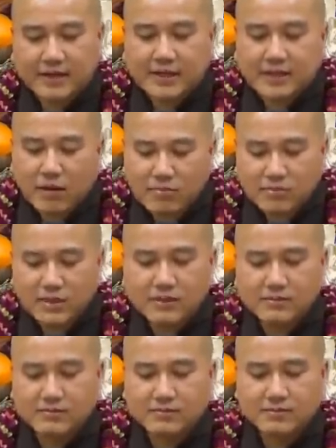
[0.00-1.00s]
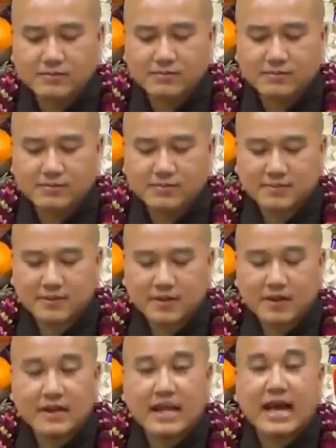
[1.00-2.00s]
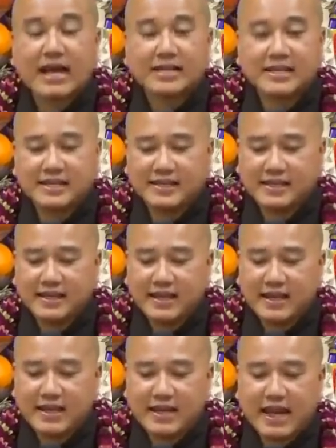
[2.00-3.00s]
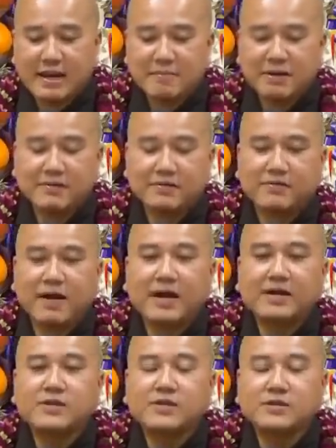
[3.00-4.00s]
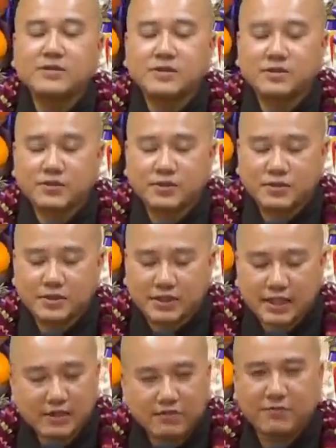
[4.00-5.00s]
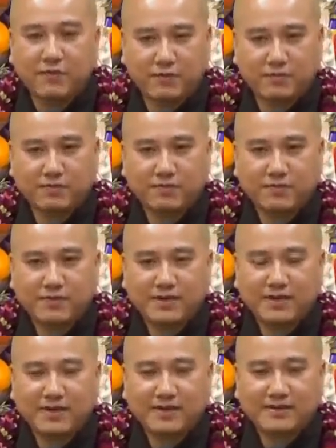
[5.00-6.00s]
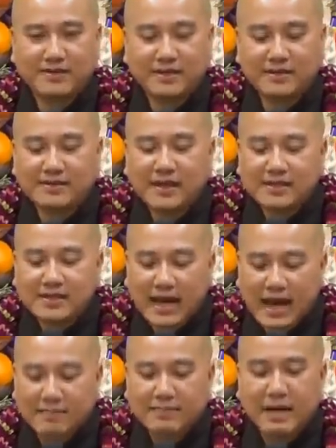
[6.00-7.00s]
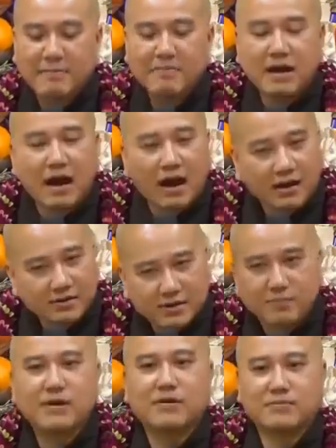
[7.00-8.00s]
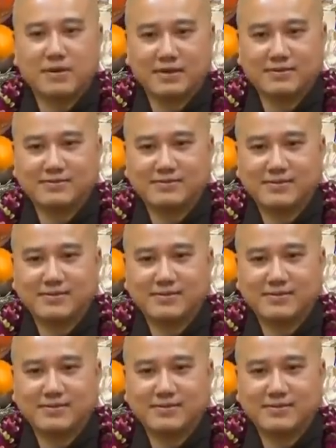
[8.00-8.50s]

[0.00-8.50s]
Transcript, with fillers: cái công đức là gì? Là mình phải chinh phục những cái tham đắm ở trong lòng mình.